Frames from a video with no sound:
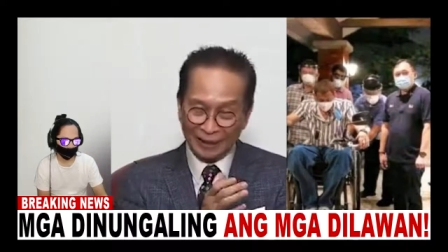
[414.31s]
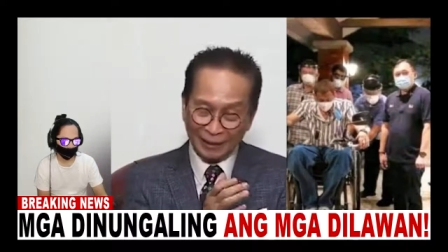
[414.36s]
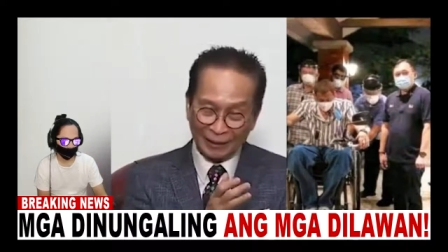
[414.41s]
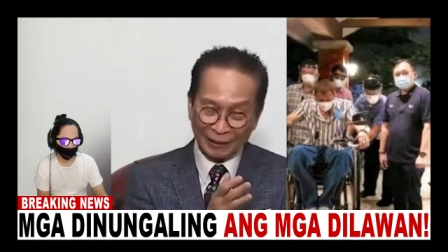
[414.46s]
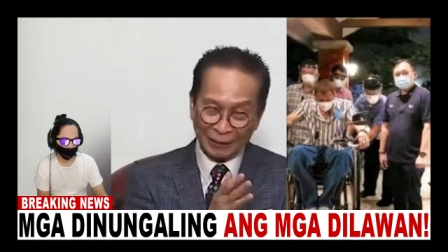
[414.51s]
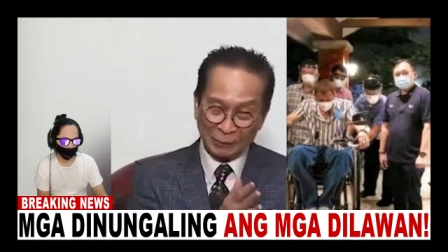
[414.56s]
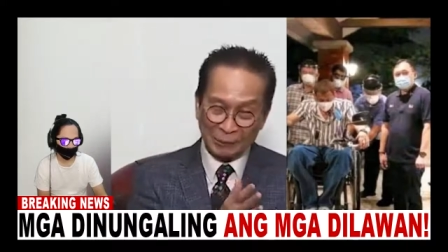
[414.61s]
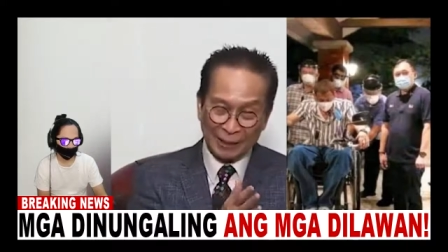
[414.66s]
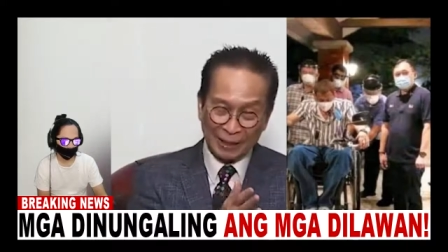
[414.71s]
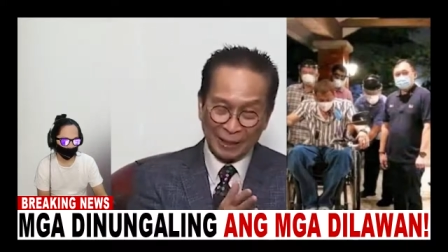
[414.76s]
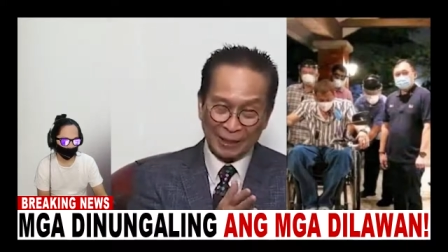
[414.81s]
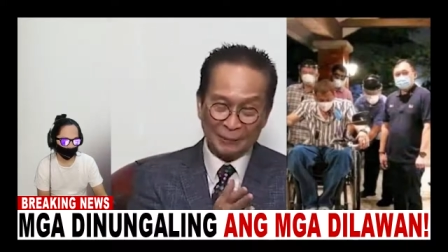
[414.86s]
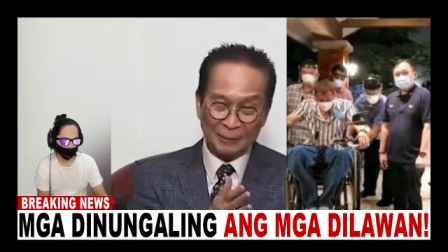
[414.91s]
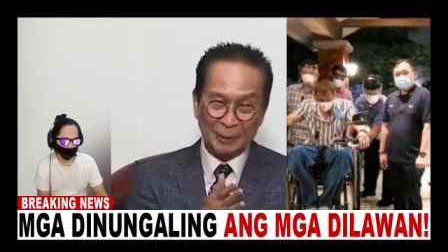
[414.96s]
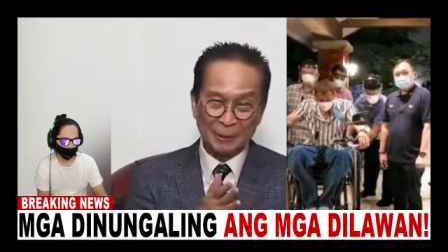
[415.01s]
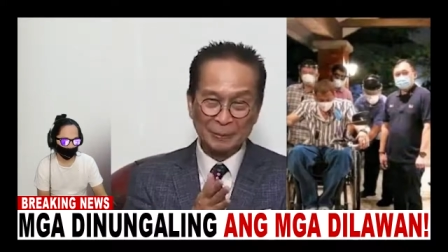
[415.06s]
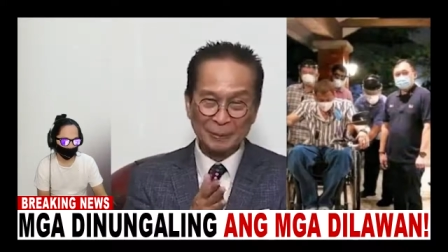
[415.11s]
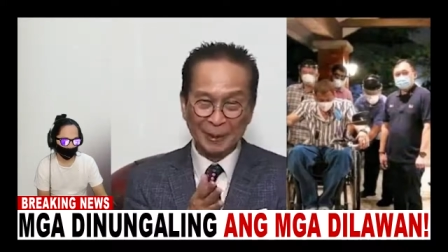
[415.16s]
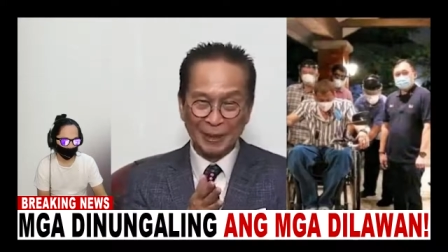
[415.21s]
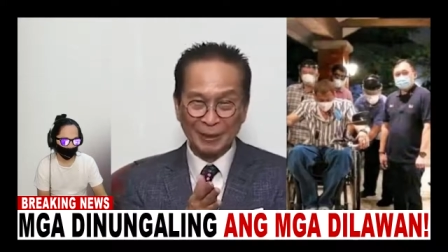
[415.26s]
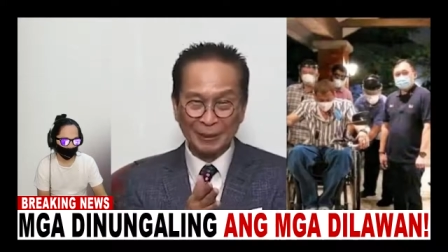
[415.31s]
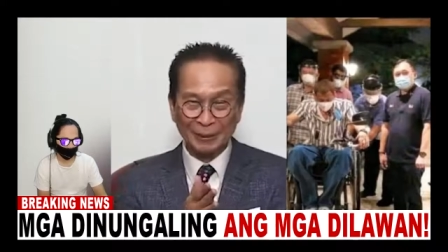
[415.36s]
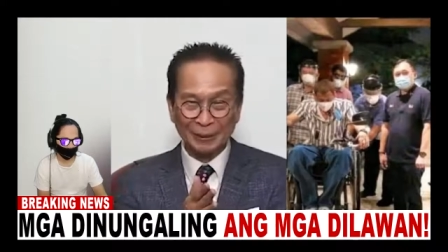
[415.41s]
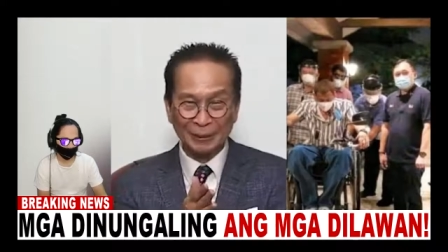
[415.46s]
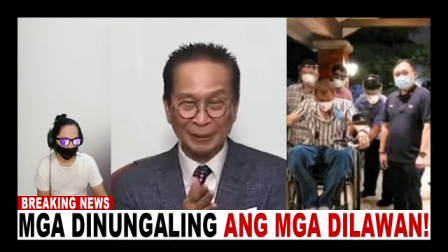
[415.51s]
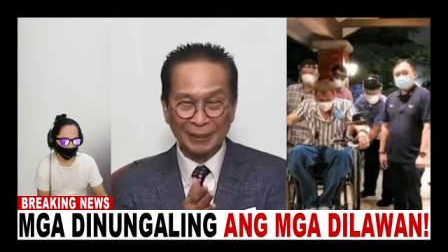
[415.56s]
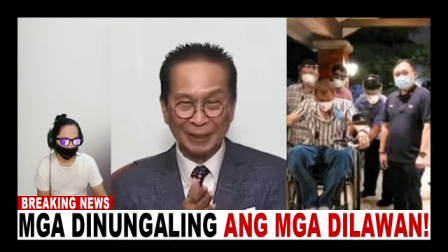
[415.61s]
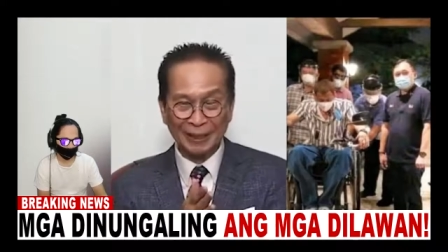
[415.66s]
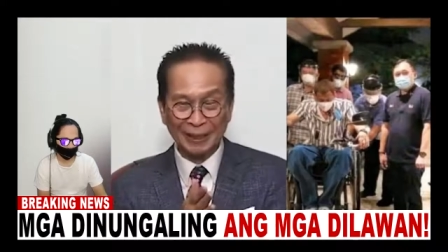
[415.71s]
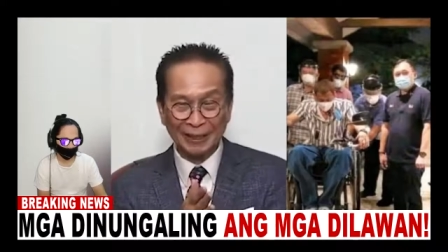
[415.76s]
kaya lang lumalabas pa
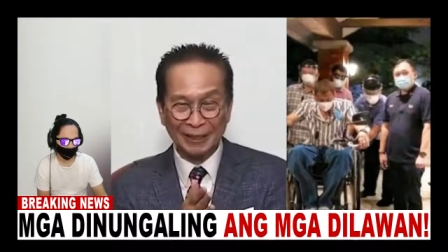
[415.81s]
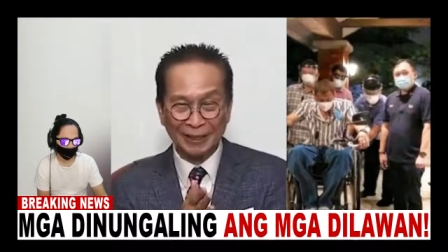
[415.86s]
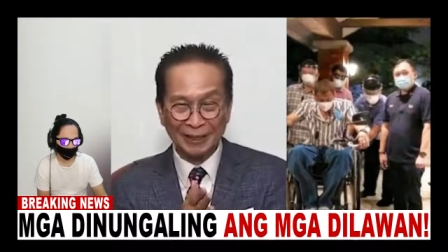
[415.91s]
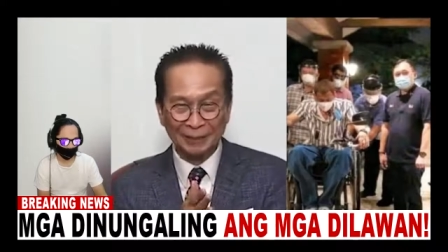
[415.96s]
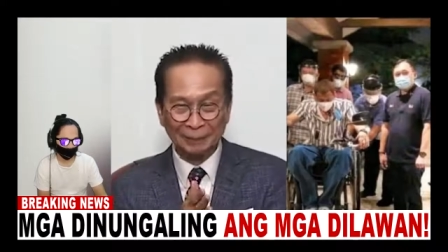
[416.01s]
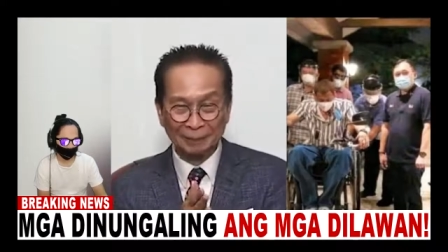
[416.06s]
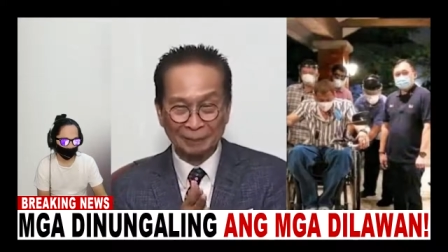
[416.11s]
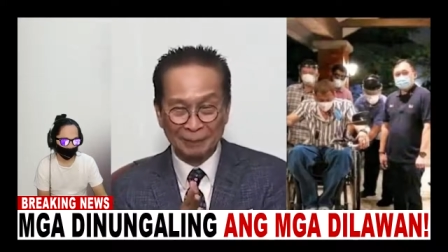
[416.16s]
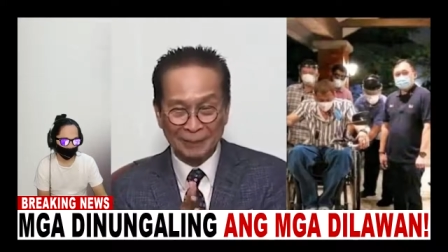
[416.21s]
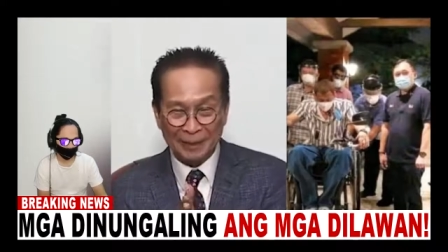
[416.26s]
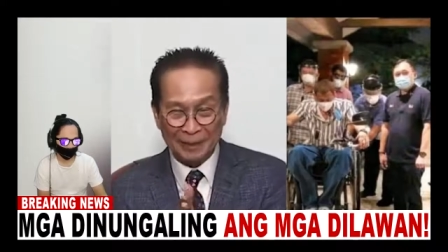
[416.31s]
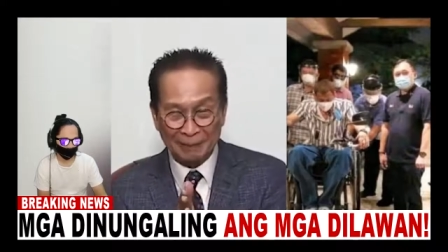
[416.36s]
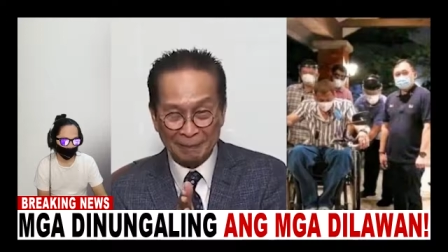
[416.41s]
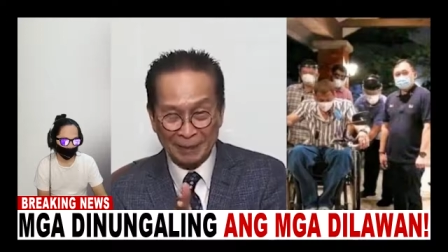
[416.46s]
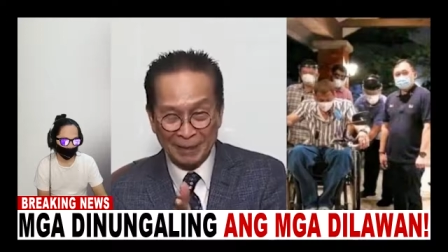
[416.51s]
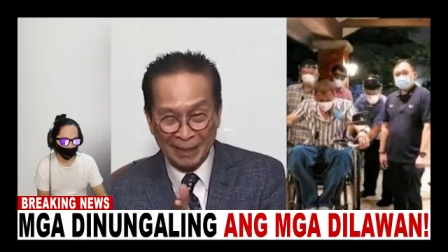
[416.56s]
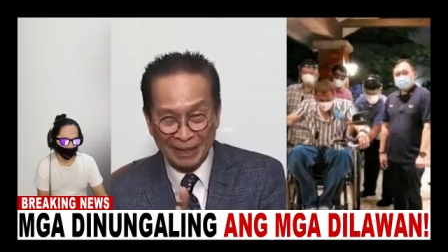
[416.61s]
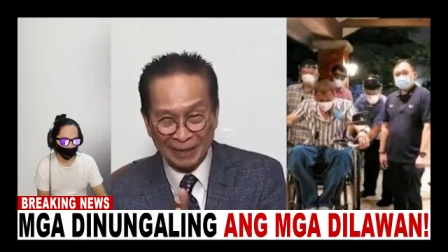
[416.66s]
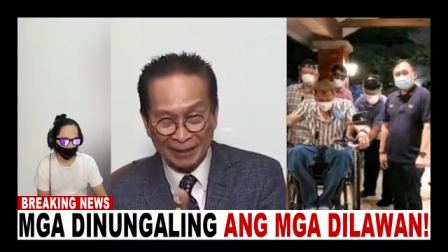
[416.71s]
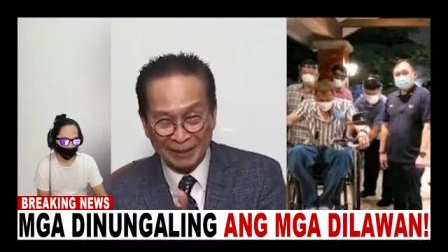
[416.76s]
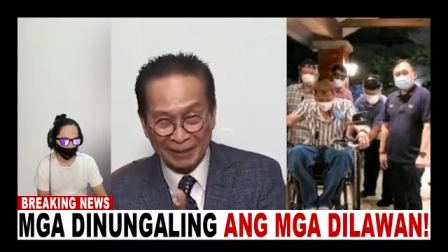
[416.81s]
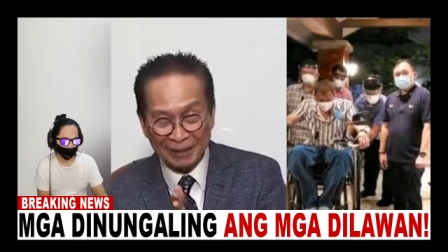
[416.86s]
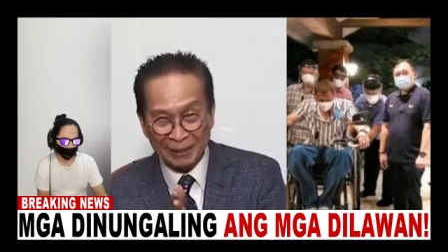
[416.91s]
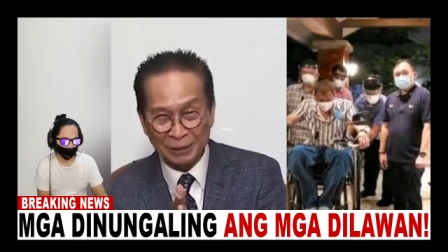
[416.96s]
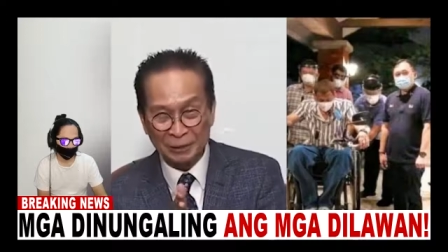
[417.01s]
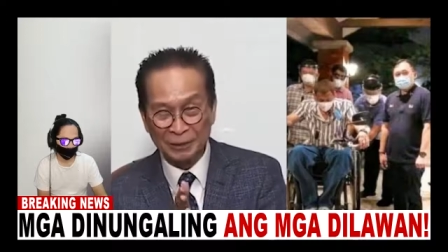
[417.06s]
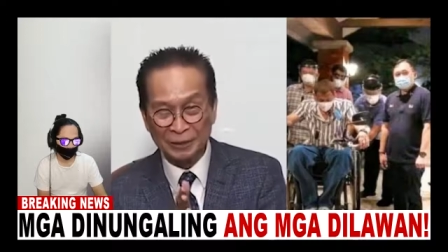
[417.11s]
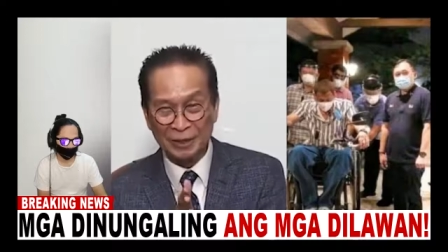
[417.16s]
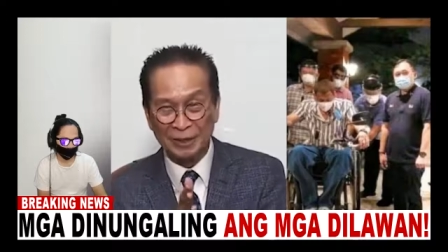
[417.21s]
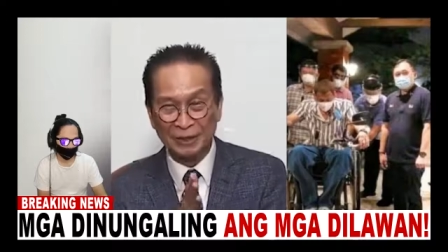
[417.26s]
kayo at binabanatan
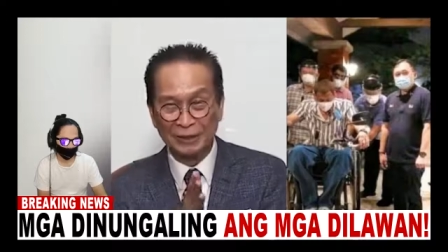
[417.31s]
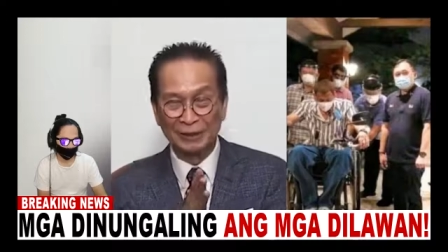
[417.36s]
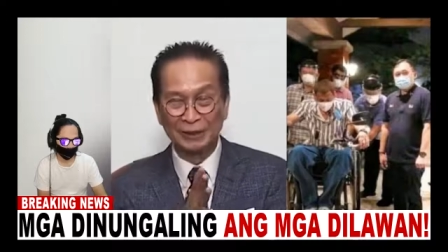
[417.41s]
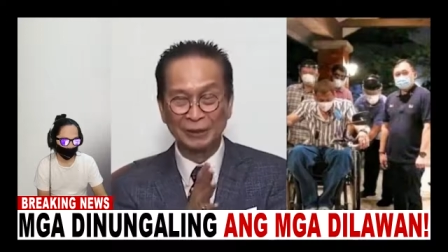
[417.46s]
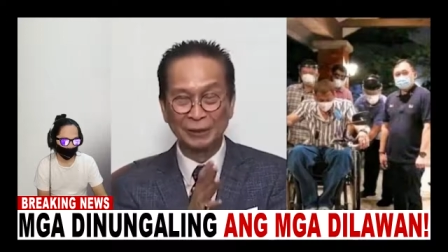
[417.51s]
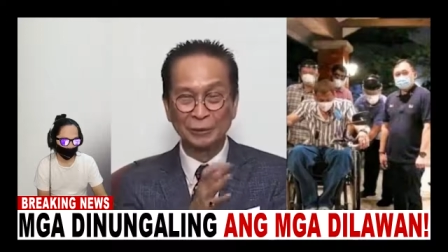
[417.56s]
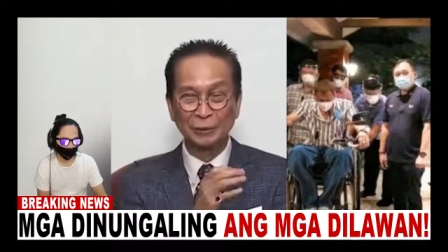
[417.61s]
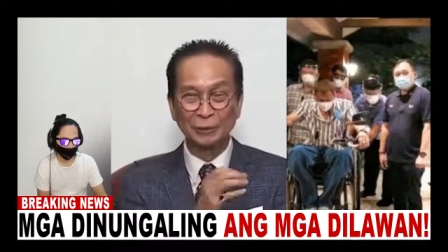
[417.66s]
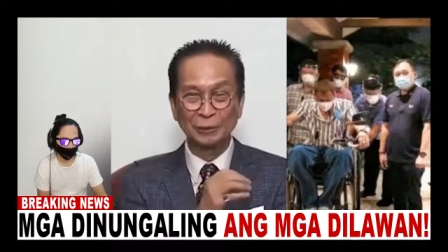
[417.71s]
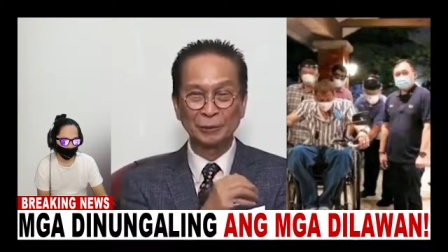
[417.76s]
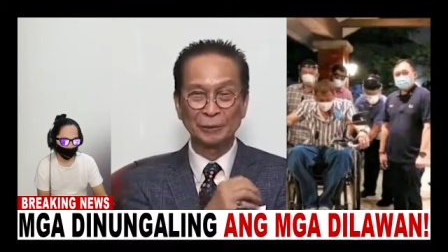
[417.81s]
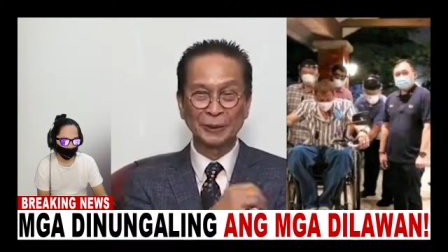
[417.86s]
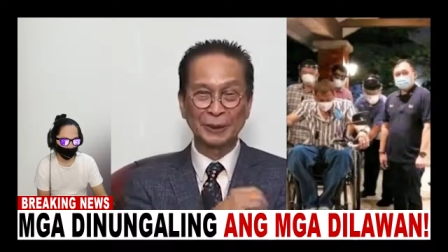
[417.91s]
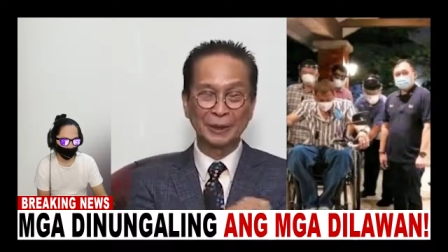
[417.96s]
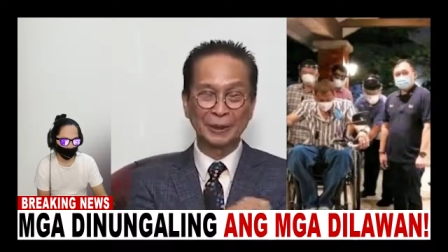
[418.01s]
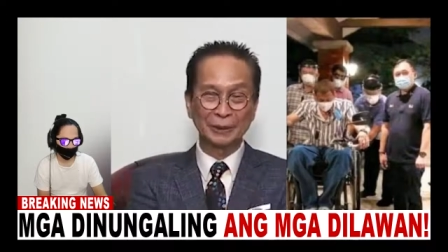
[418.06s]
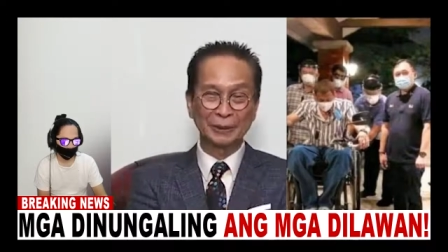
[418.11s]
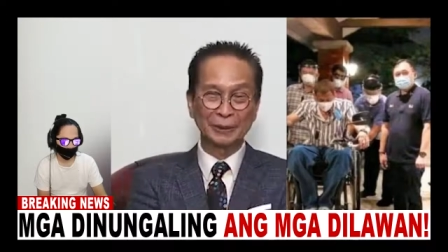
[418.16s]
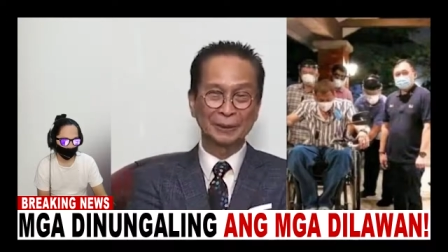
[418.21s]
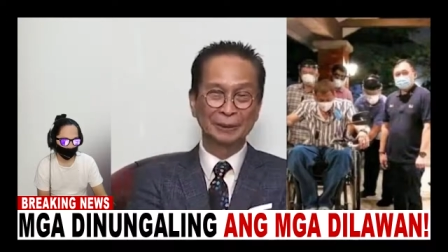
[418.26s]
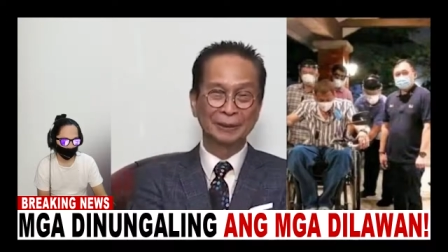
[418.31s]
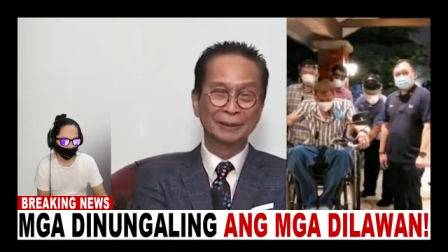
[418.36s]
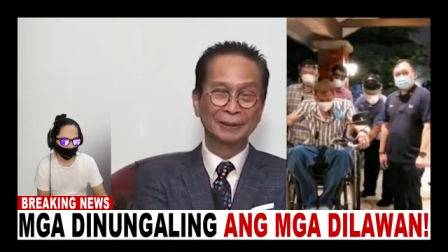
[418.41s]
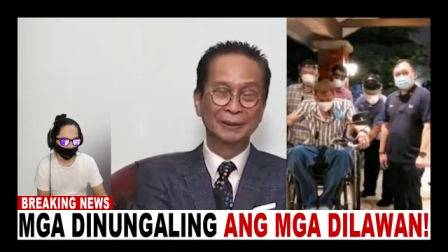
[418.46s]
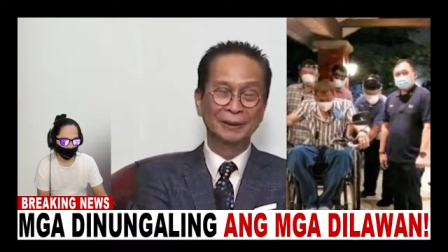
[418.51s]
nyo sarili nyong gobyerno.